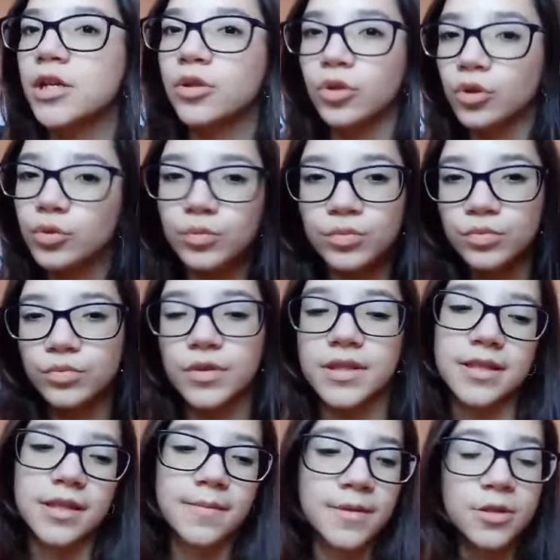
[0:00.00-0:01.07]
todo mundo,
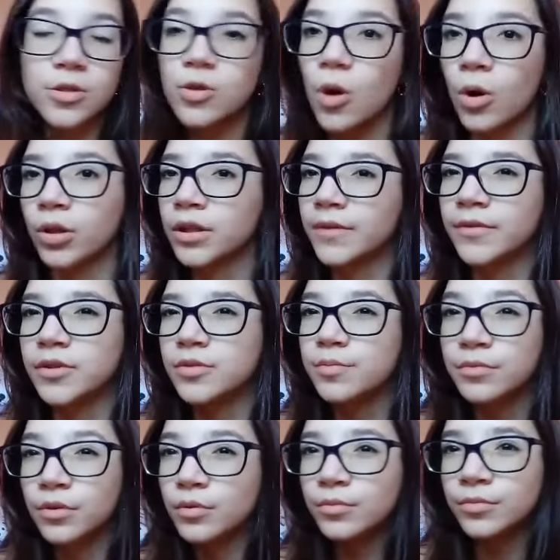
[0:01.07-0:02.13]
assim, na minha escola, tava,
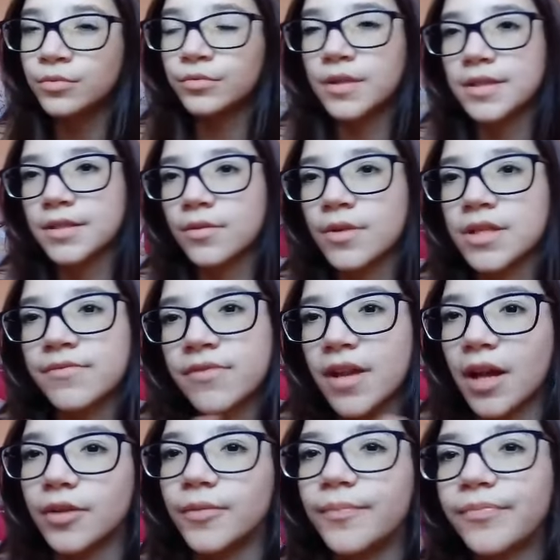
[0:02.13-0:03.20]
tipo, todo mundo, assim, com
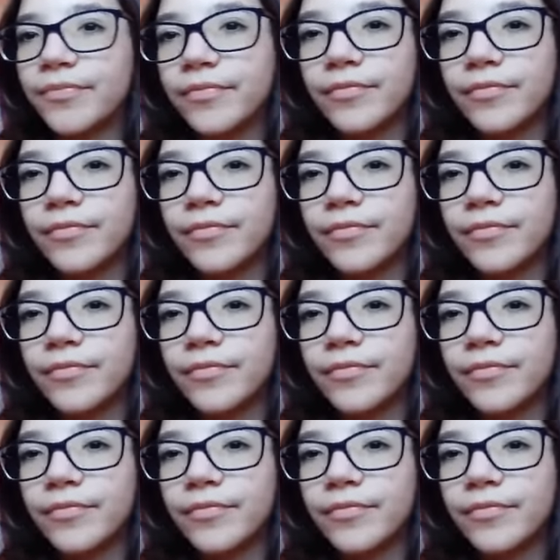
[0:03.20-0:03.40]
resfriado.